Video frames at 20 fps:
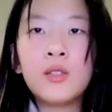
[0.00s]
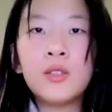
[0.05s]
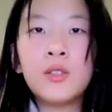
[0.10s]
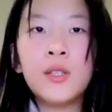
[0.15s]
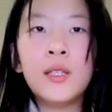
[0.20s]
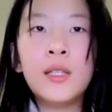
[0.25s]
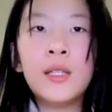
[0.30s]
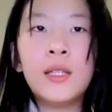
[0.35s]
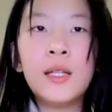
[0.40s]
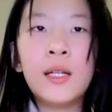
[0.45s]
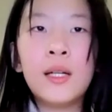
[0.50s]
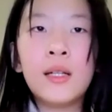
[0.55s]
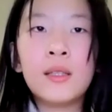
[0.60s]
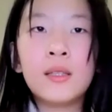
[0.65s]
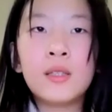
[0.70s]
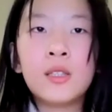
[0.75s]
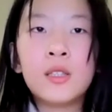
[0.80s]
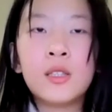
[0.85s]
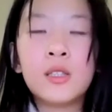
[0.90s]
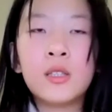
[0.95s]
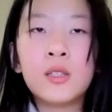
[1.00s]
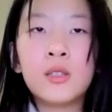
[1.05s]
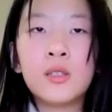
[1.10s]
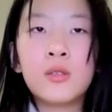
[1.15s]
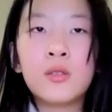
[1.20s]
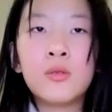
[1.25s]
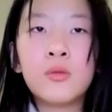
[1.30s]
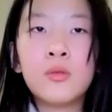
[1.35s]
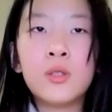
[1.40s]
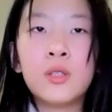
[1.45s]
学一样，是
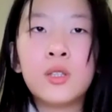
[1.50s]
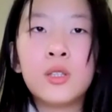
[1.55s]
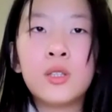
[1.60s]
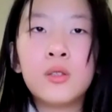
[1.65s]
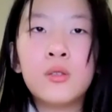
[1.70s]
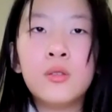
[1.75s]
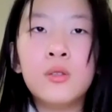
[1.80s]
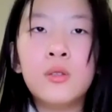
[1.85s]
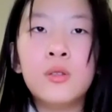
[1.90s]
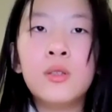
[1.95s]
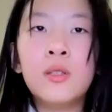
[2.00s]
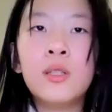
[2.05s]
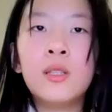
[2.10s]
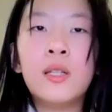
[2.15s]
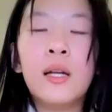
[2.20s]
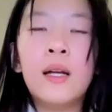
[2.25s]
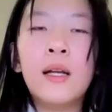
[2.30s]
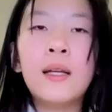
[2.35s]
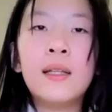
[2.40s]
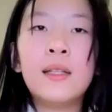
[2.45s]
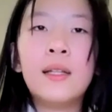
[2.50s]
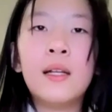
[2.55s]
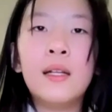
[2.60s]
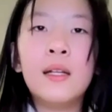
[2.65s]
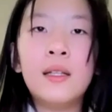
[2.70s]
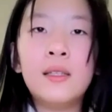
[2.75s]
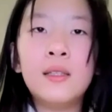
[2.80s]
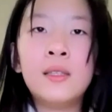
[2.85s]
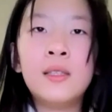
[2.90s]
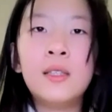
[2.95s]
诉之于人类的
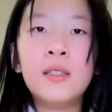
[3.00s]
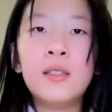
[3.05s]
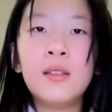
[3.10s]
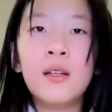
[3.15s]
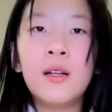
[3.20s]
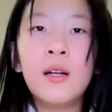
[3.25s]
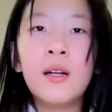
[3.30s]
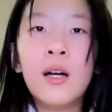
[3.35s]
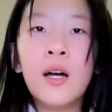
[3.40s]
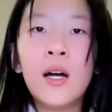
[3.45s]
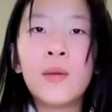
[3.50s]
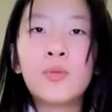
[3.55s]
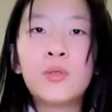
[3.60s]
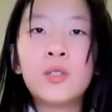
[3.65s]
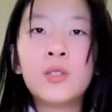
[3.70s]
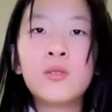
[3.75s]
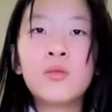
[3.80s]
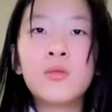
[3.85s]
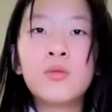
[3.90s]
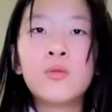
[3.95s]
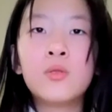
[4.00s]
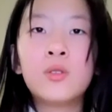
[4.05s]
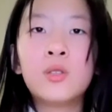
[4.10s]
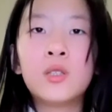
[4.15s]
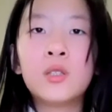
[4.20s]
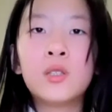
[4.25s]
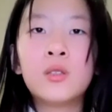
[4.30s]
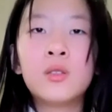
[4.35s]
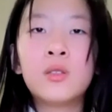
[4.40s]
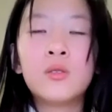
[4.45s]
理性，而不是诉
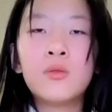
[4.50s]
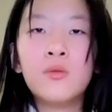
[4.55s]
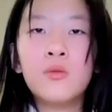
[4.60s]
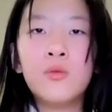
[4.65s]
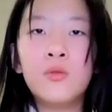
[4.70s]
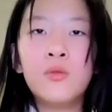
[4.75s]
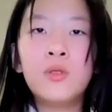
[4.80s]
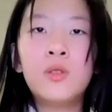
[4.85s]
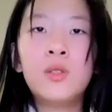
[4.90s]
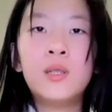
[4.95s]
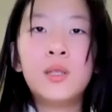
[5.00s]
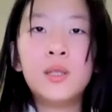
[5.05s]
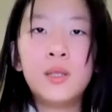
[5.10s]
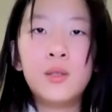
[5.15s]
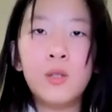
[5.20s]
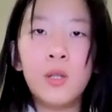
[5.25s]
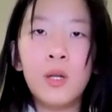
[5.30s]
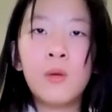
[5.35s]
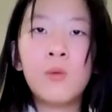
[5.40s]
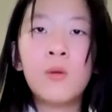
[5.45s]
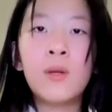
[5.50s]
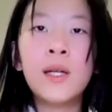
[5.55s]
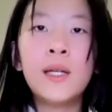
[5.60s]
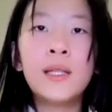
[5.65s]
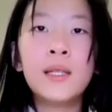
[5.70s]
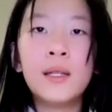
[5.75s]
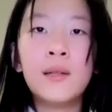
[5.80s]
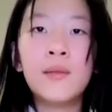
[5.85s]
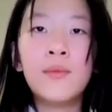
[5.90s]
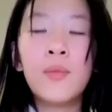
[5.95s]
之于权
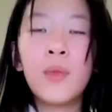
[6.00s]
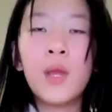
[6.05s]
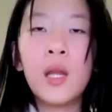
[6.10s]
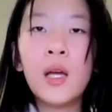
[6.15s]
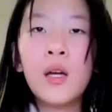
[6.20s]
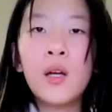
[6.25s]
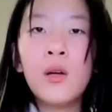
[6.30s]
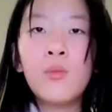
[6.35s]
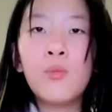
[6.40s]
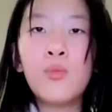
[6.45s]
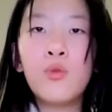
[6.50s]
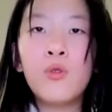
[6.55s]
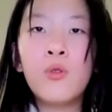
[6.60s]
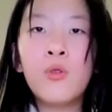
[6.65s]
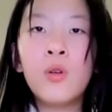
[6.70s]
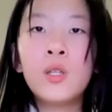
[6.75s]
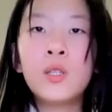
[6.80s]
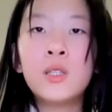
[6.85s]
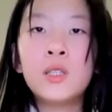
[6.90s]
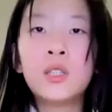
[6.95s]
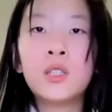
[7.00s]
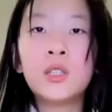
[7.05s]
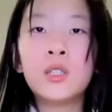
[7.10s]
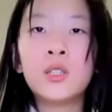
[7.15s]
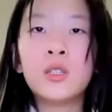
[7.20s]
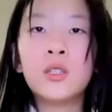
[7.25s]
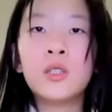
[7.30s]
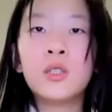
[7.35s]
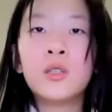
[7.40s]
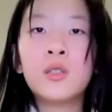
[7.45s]
威的。无论
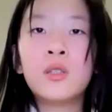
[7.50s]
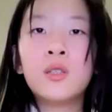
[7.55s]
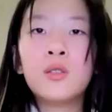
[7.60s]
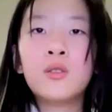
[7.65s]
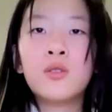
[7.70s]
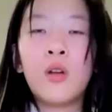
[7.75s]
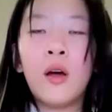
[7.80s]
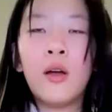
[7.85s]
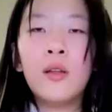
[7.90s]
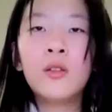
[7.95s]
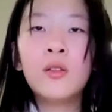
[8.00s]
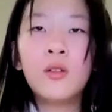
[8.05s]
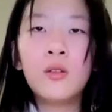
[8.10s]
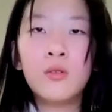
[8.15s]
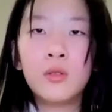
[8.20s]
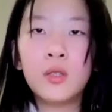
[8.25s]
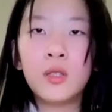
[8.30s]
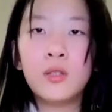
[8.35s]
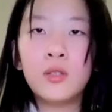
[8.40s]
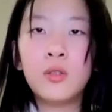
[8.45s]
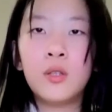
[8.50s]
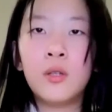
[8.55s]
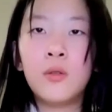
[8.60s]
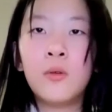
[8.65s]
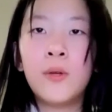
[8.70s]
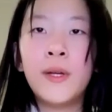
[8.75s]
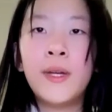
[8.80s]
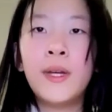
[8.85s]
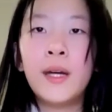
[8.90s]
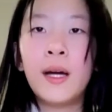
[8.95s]
是。”传统的权
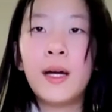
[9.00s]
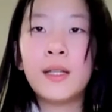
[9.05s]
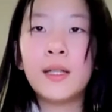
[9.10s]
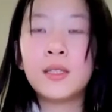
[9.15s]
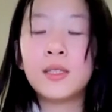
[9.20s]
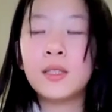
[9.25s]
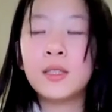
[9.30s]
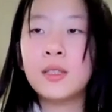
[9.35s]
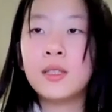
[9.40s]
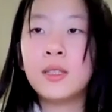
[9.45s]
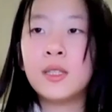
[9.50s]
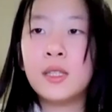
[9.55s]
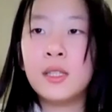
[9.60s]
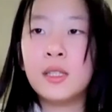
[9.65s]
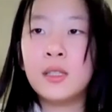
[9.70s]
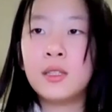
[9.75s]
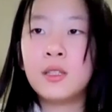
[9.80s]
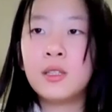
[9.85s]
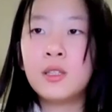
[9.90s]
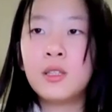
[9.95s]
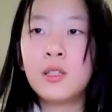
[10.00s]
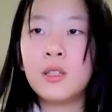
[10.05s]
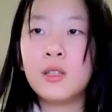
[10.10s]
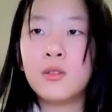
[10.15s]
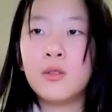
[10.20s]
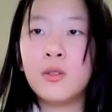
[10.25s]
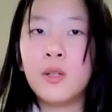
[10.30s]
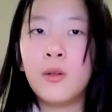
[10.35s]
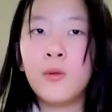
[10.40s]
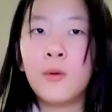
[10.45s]
威还是启示的
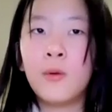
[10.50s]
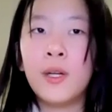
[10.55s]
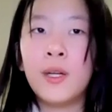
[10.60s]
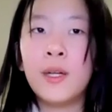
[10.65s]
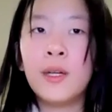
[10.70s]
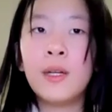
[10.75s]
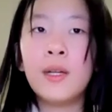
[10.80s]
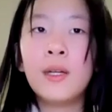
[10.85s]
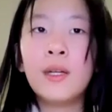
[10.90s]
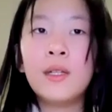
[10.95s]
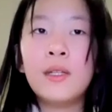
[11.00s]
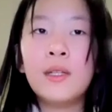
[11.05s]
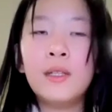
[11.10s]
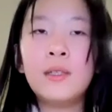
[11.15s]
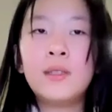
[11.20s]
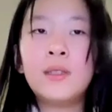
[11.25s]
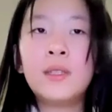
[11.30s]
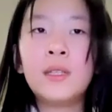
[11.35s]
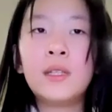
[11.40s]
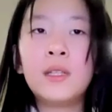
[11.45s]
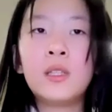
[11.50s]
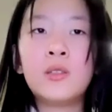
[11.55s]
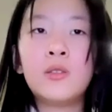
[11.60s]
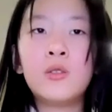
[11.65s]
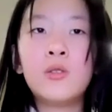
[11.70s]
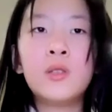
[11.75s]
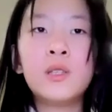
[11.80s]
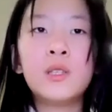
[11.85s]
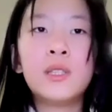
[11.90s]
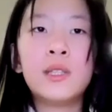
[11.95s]
权威，一切
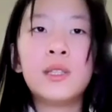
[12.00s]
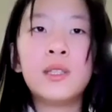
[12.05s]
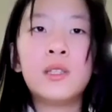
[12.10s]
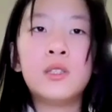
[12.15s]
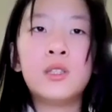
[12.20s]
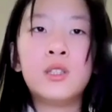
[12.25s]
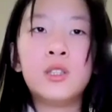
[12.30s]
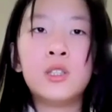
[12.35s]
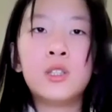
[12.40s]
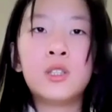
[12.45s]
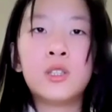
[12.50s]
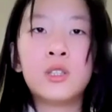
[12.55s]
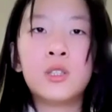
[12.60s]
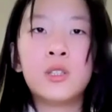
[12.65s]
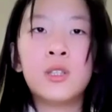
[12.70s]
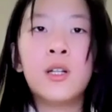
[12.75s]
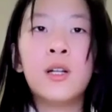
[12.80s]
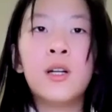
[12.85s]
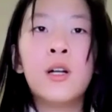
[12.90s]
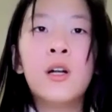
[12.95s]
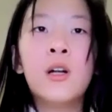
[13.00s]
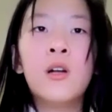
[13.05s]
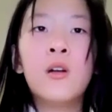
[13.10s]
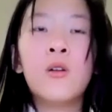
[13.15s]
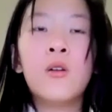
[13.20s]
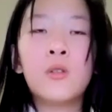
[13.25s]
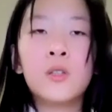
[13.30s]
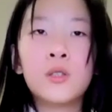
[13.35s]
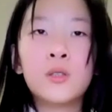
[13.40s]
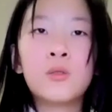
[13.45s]
确切的知识，
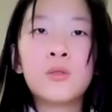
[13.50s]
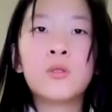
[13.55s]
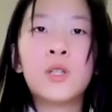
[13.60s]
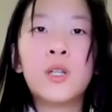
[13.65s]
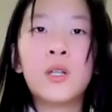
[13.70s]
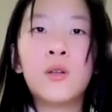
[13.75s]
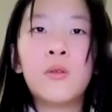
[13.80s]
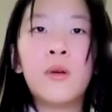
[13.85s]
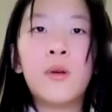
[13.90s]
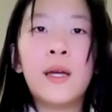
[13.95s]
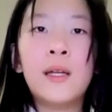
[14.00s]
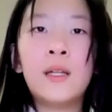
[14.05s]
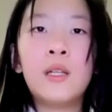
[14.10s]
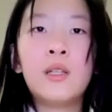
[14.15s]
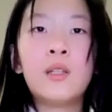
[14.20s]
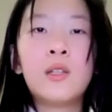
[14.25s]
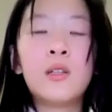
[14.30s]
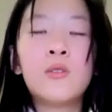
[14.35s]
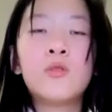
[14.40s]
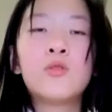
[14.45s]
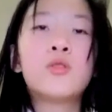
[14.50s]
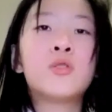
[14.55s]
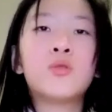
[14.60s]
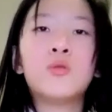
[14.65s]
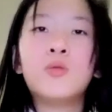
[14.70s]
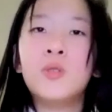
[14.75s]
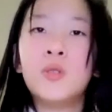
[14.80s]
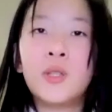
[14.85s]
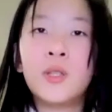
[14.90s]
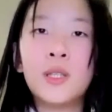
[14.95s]
罗素认为都
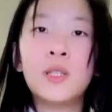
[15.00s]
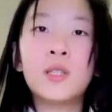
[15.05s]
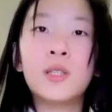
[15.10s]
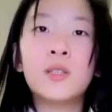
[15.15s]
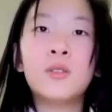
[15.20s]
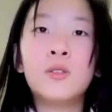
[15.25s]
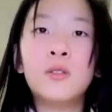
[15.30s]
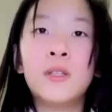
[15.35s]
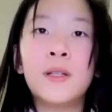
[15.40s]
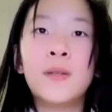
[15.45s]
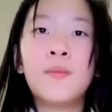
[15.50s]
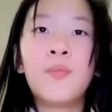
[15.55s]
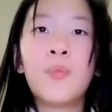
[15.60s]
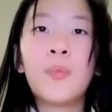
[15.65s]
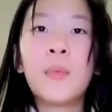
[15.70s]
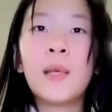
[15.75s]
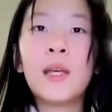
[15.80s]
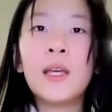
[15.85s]
属于科学；